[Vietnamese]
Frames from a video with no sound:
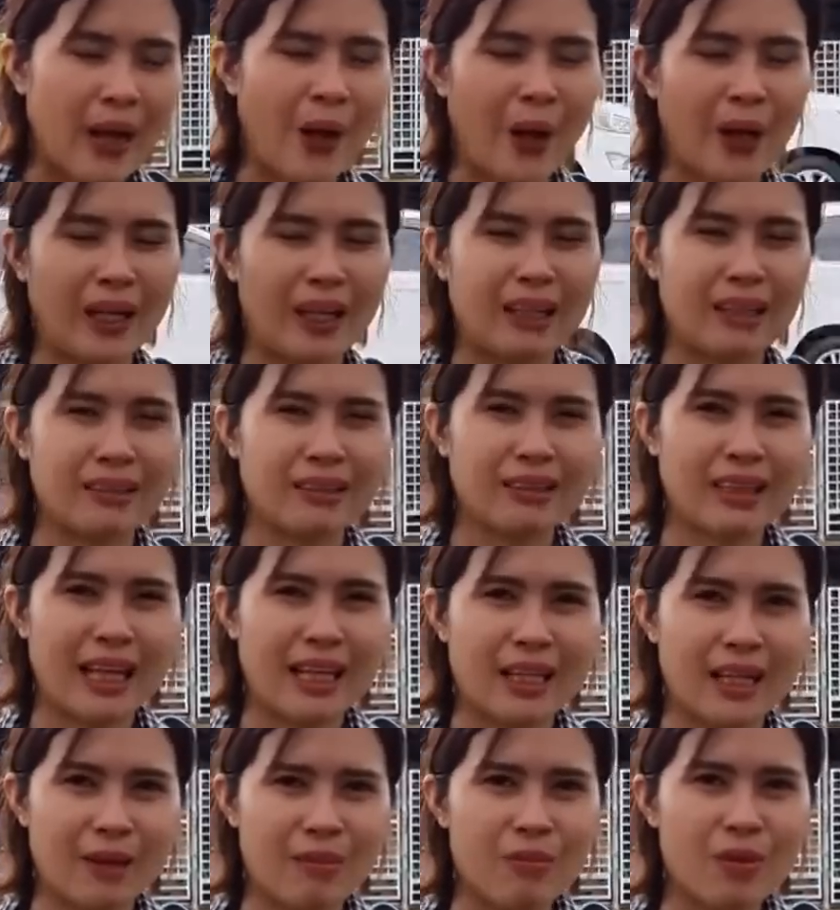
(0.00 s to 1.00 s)
hoặc là người
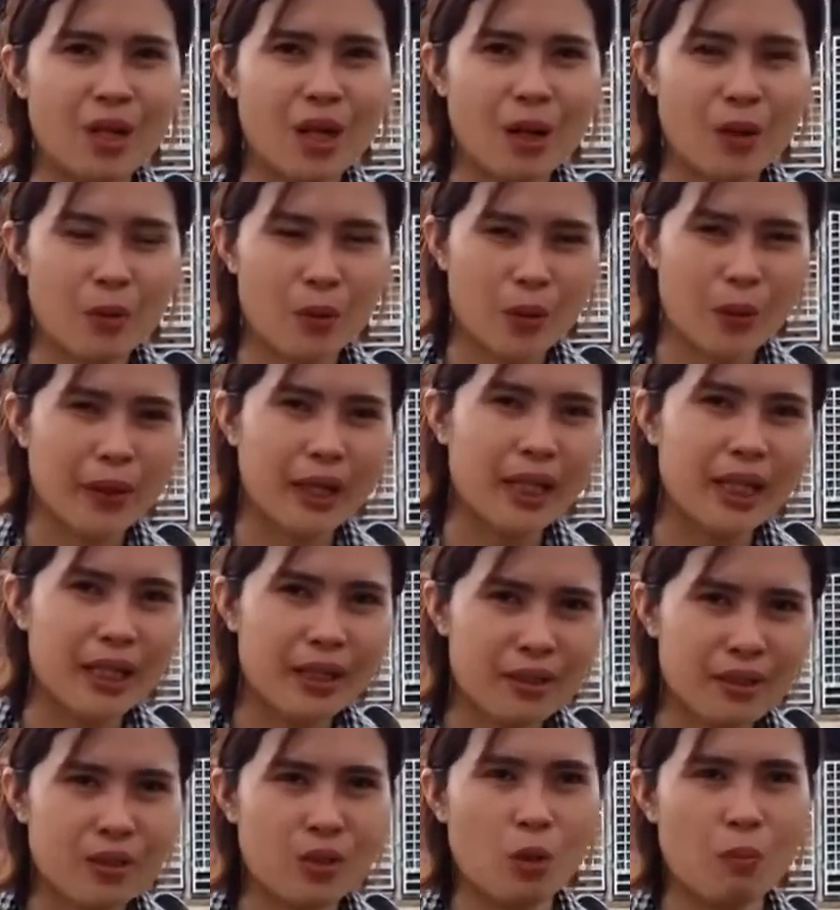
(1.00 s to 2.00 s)
ta điểm vô vô cái
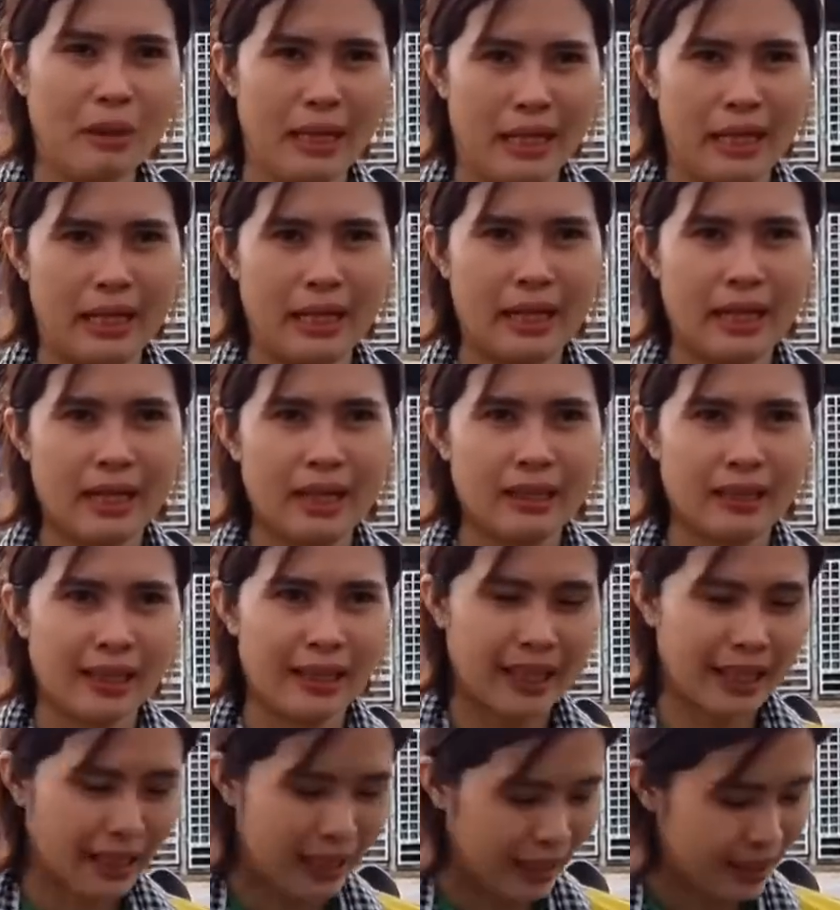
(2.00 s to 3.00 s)
ly nước của mình
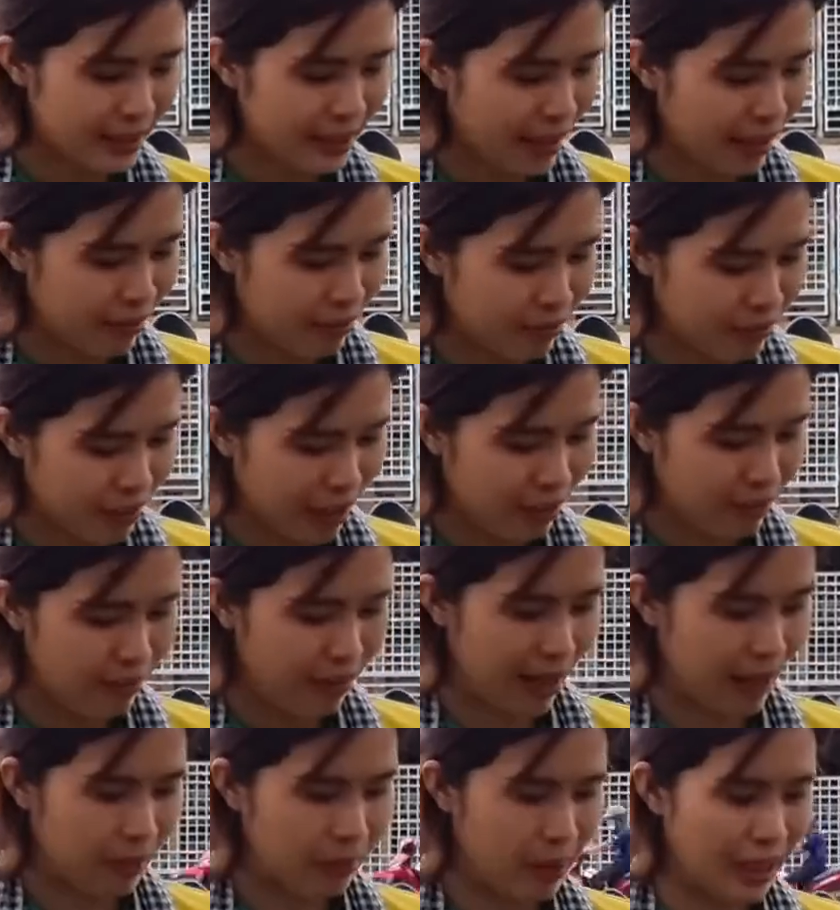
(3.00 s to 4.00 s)
thì cái thành chanh chanh
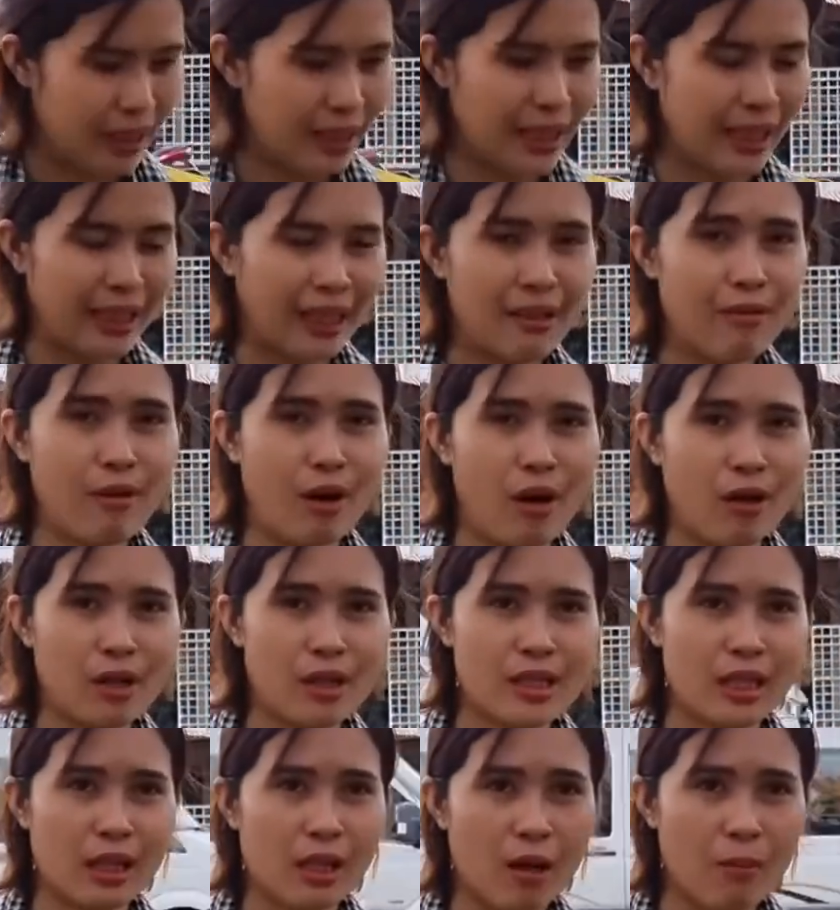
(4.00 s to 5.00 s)
vàng mỹ này cái vỏ
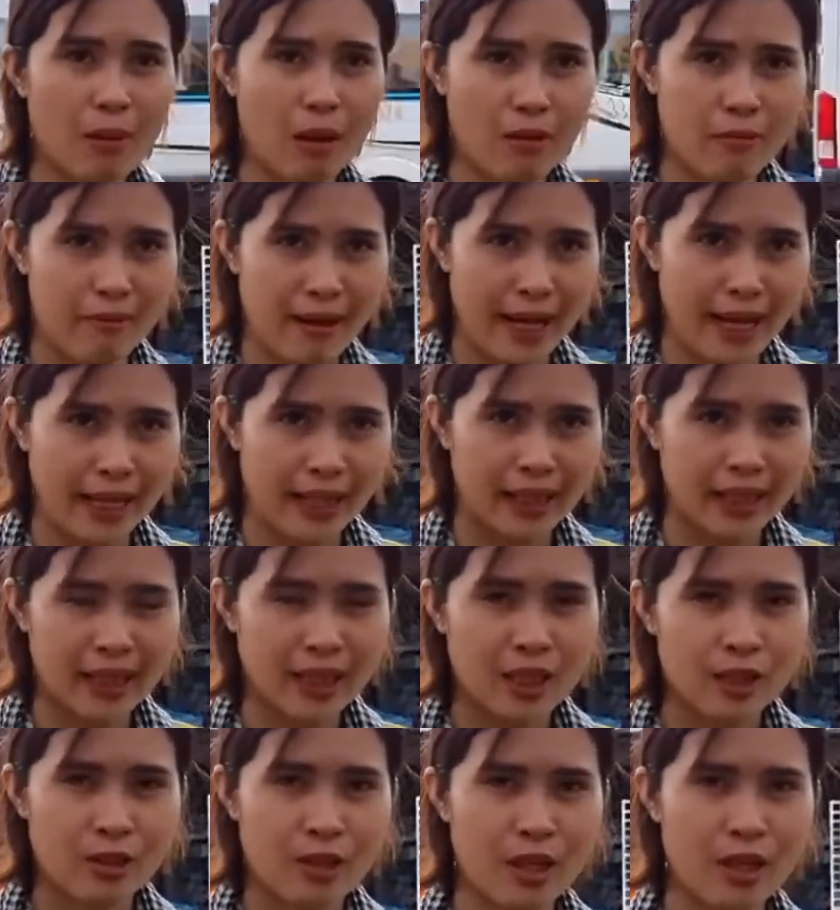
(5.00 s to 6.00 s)
nó sẽ có màu vàng
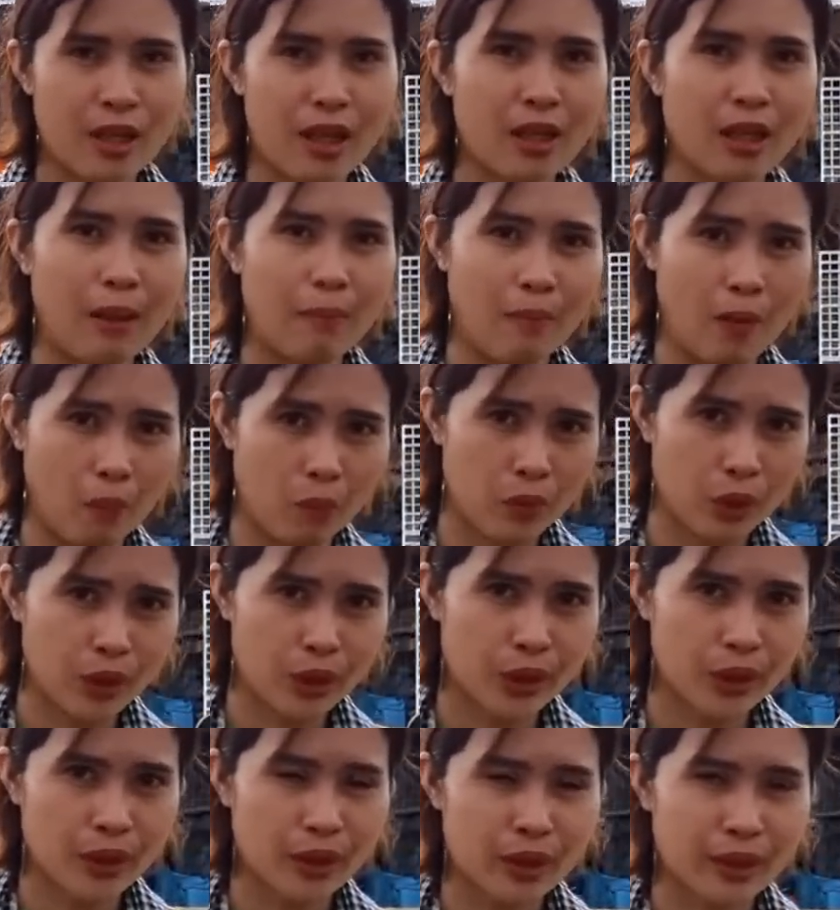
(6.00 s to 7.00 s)
nó rất là mọng
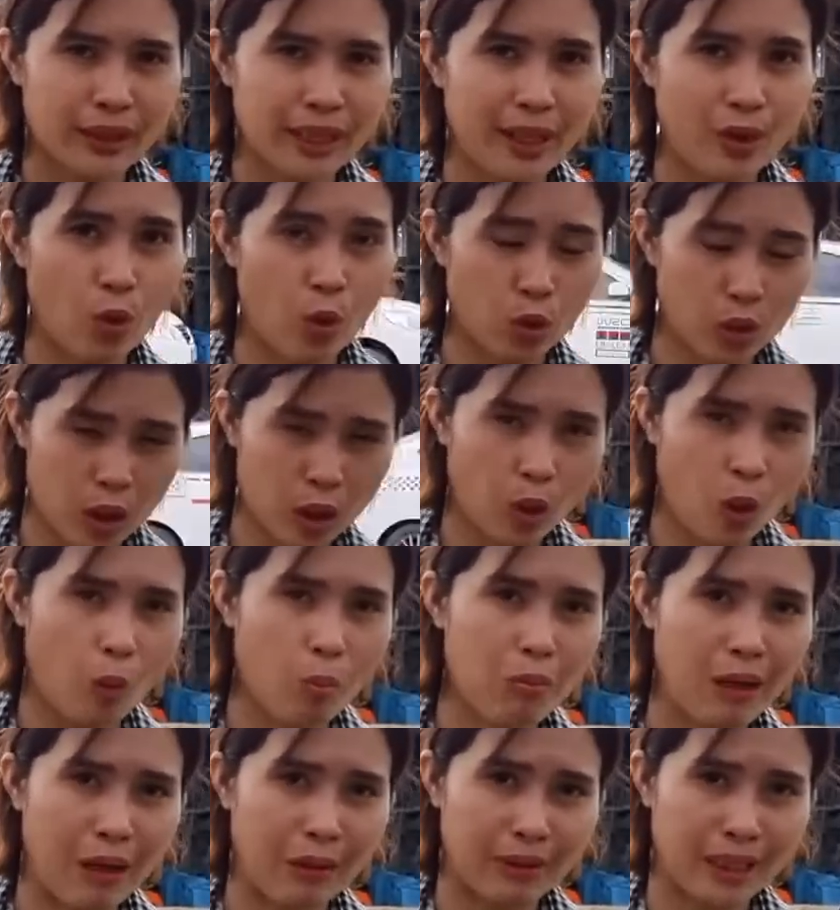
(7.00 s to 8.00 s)
nước cái ruột nó
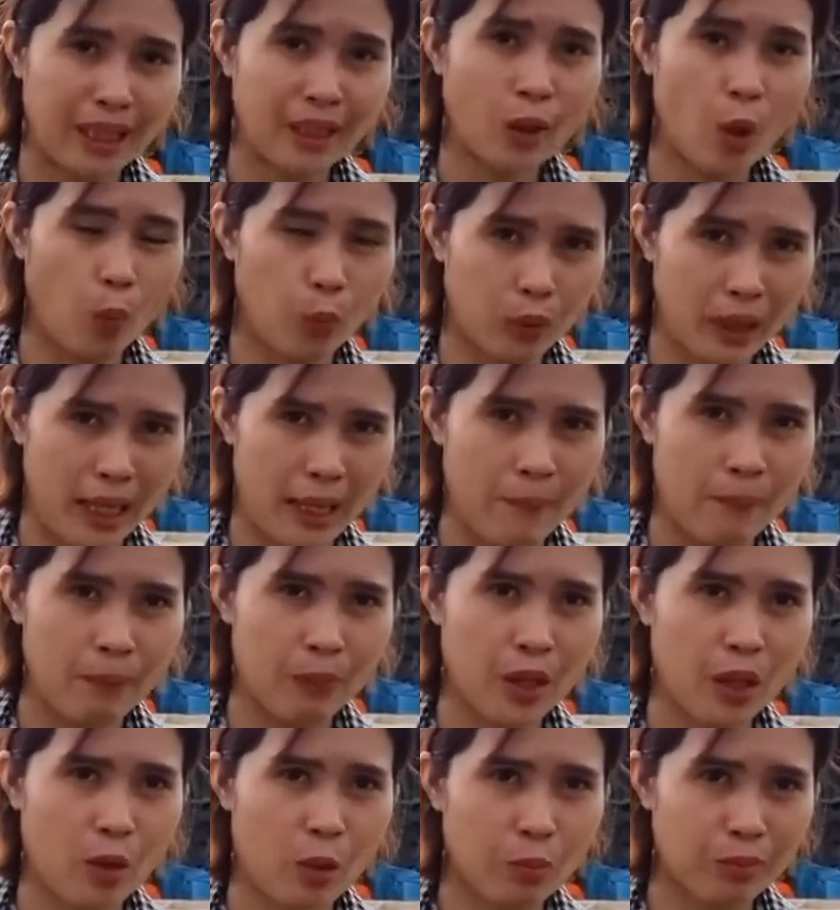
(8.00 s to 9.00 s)
cũng màu trắng đục nha
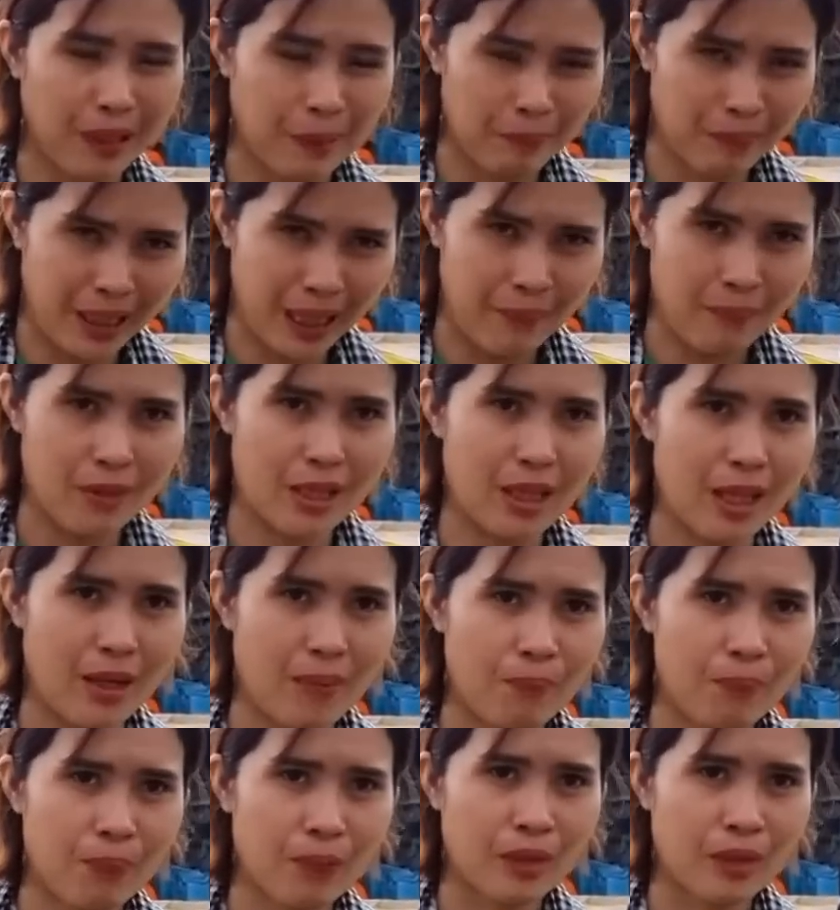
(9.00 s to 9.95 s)
nó cũng tép tép gì đó